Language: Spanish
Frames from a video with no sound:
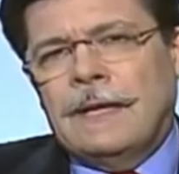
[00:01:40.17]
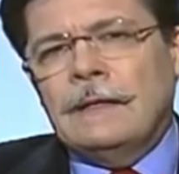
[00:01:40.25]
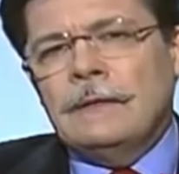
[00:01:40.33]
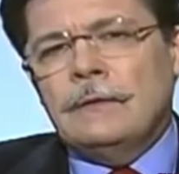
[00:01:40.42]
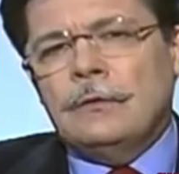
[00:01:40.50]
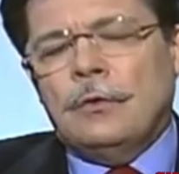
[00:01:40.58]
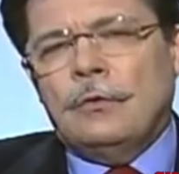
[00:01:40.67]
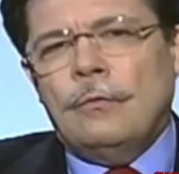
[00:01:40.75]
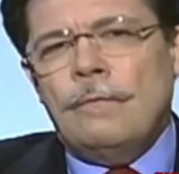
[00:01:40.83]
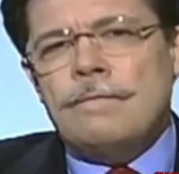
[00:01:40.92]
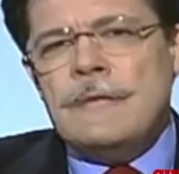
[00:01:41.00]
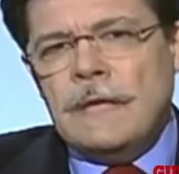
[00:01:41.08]

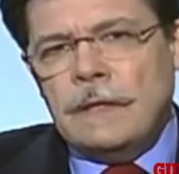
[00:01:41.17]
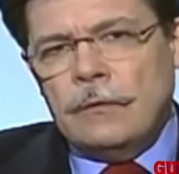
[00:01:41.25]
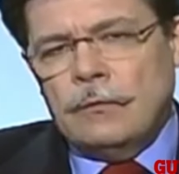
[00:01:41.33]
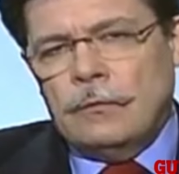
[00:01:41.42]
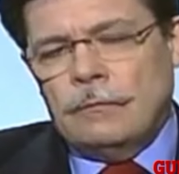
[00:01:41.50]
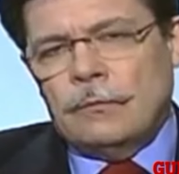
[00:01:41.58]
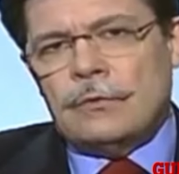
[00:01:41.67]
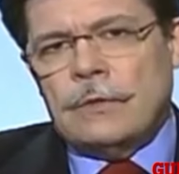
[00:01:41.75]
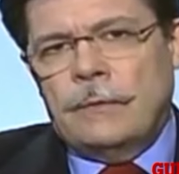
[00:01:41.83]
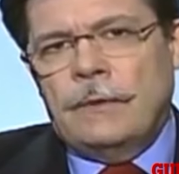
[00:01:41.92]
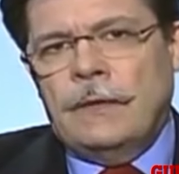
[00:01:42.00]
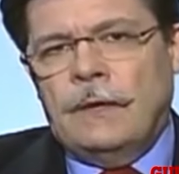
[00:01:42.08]
tanto miedo como
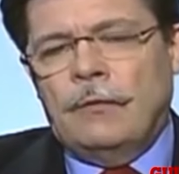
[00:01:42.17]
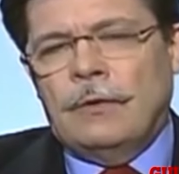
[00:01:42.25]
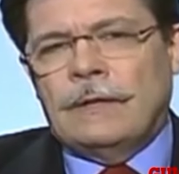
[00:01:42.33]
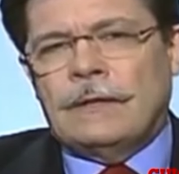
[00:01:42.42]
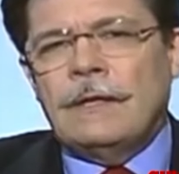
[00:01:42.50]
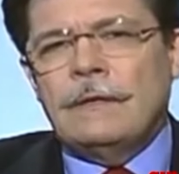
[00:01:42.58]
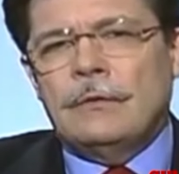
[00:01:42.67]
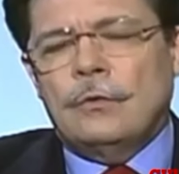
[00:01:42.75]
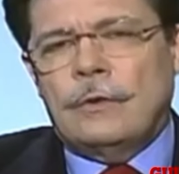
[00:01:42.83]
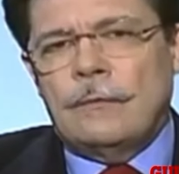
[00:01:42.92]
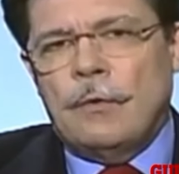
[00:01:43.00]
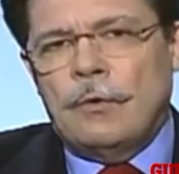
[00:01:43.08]
se ve ahora,
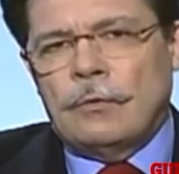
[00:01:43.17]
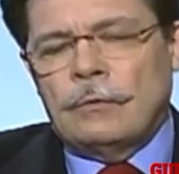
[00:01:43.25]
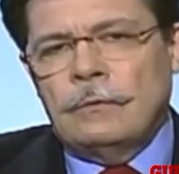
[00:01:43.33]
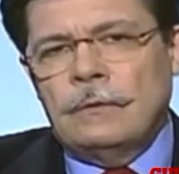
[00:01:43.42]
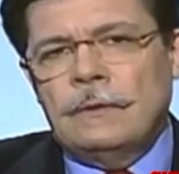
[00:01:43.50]
tanto temor,